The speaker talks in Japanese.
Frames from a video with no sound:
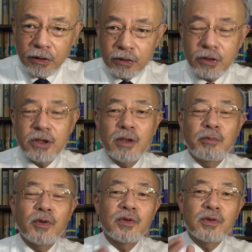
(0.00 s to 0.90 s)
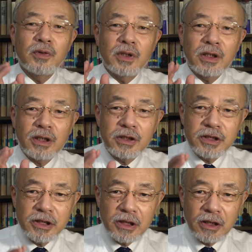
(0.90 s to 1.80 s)
そして煩悩が断
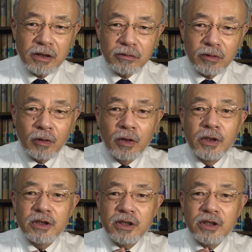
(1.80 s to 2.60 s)
ち切られると、